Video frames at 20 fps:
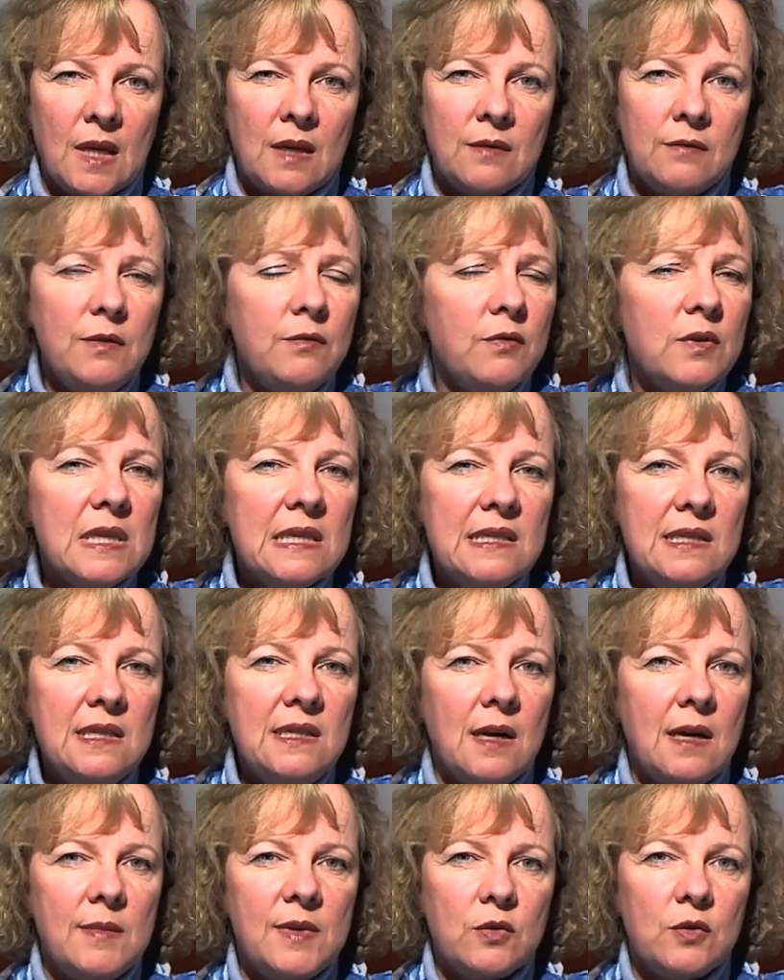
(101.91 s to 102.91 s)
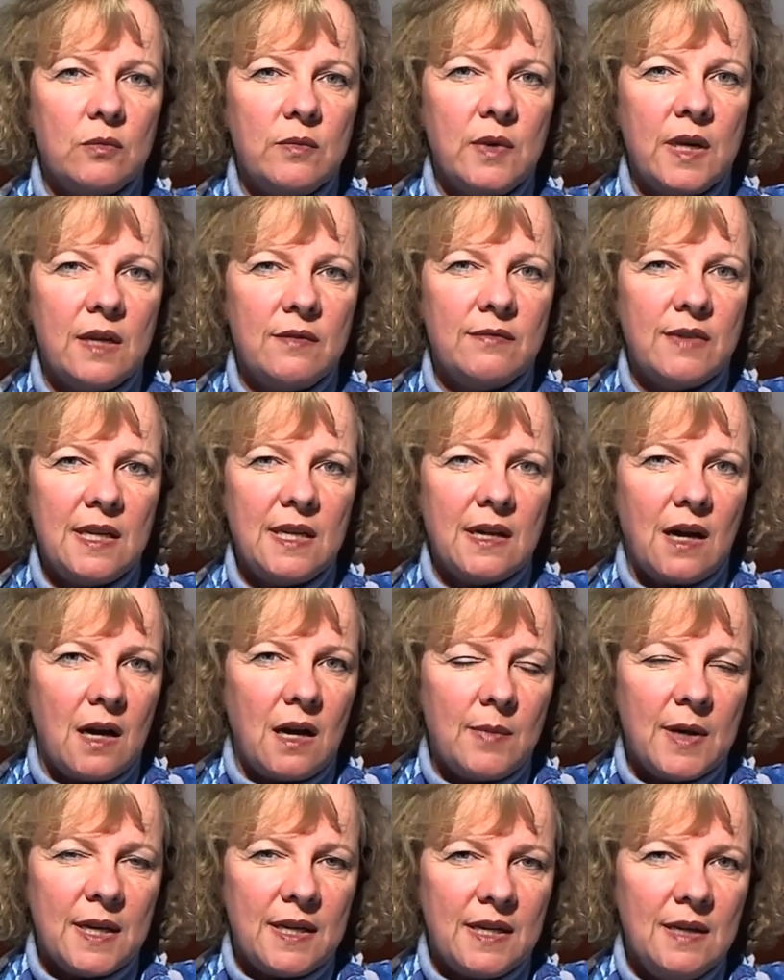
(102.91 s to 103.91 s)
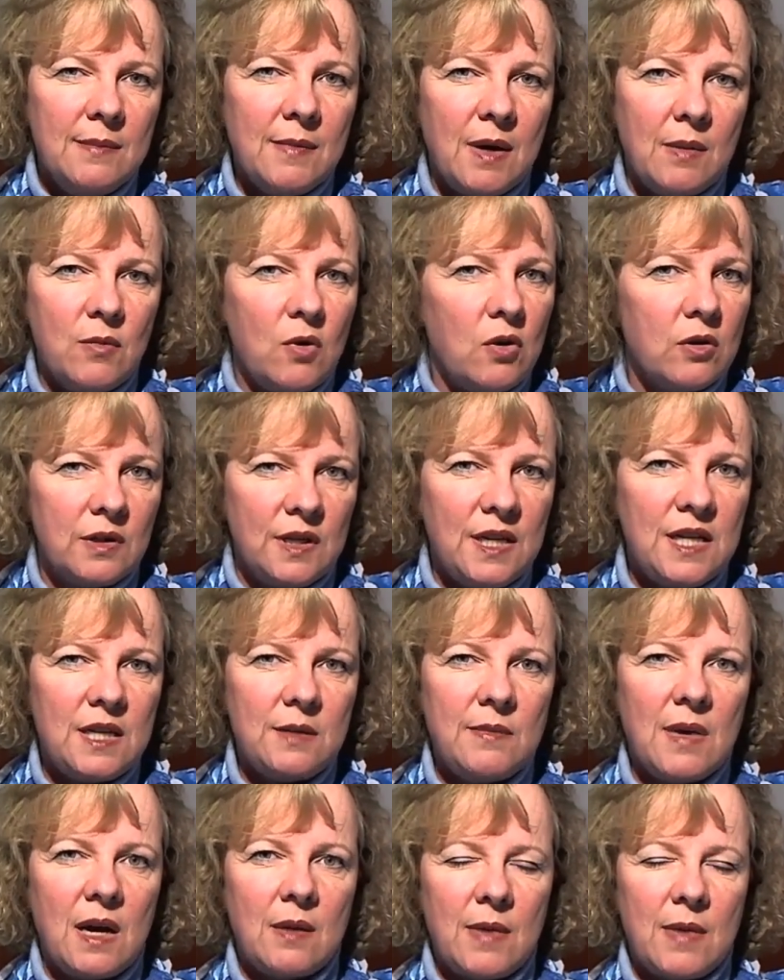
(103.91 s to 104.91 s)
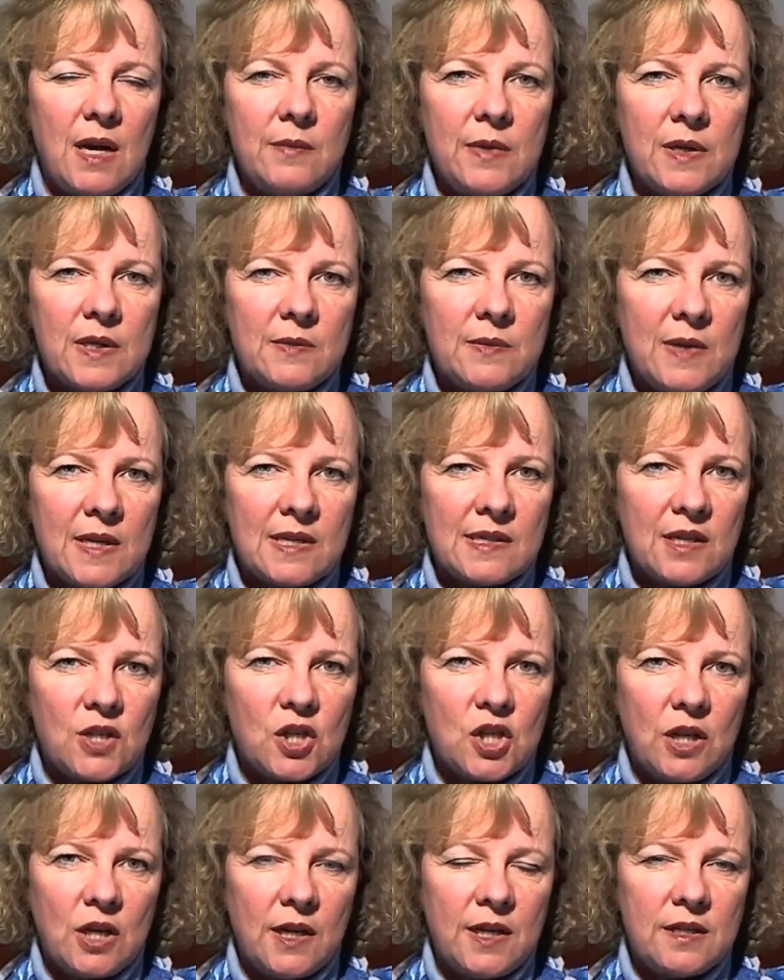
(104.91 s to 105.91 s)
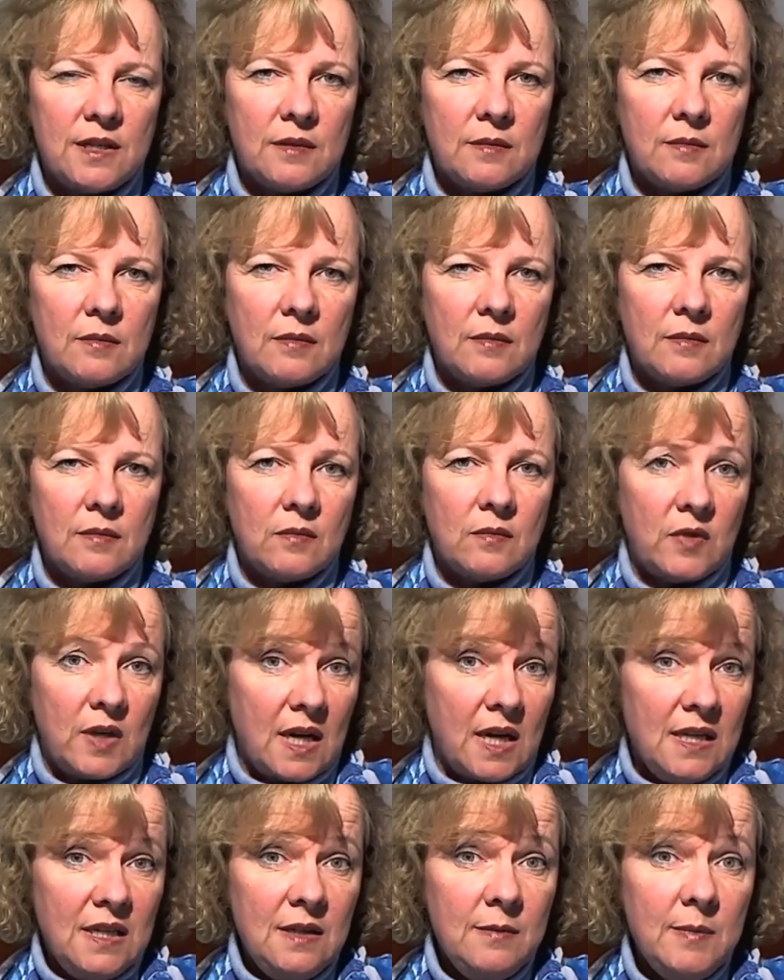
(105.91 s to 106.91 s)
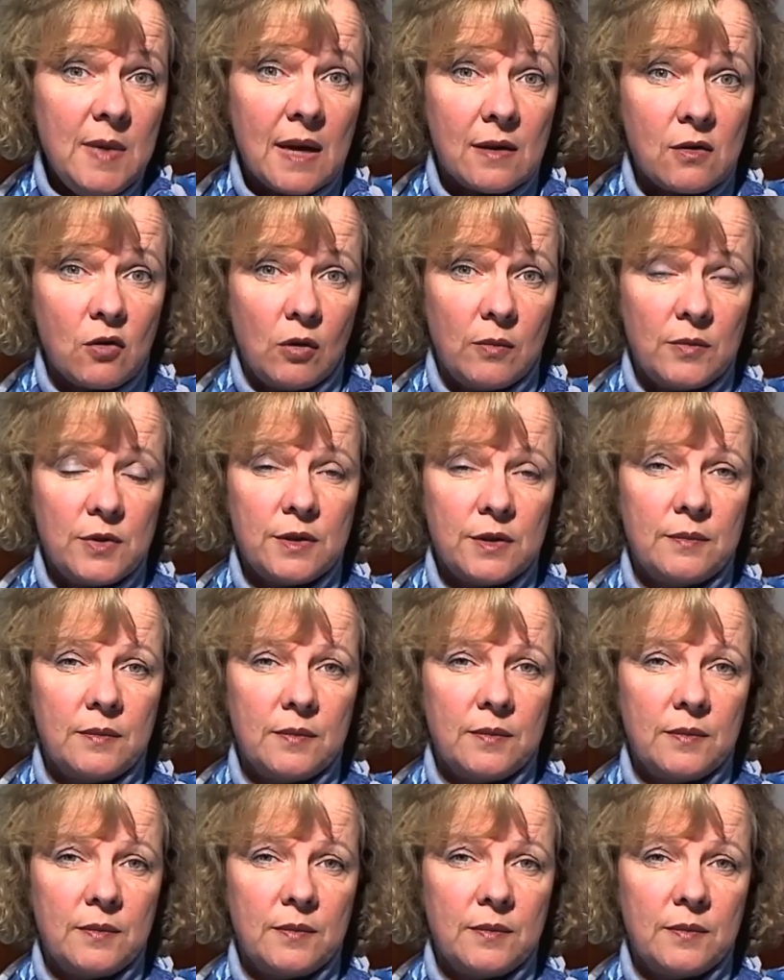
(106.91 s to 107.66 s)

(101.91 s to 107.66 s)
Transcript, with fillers: Wie würden Sie damit umgehen, wenn Ihr Arbeitnehmer morgen nicht mehr am Arbeitsplatz erscheint? Wenn er nie mehr kommt?